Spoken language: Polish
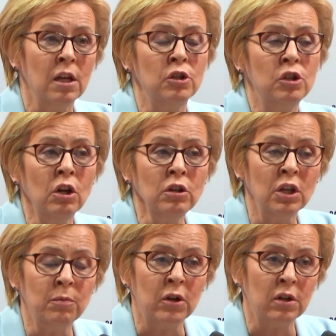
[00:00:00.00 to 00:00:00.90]
Do
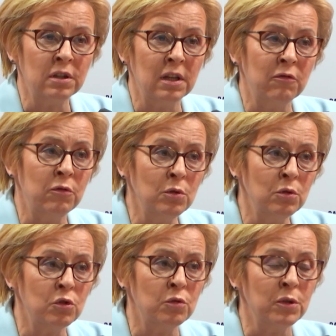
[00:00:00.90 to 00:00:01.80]
tej pory ten
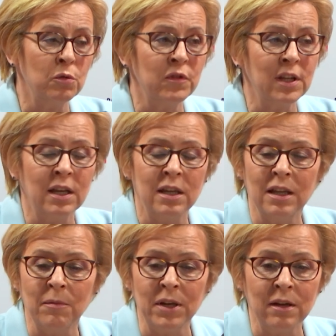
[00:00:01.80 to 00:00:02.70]
fundusz był w takich
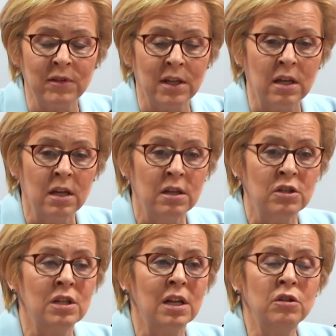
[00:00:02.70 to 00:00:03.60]
naprawdę
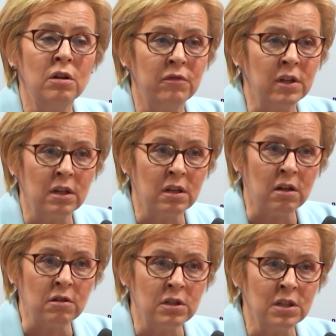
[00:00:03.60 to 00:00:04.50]
śladowych
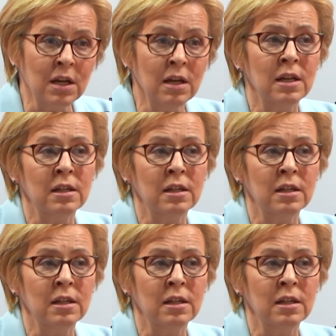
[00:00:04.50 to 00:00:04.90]
ilościach,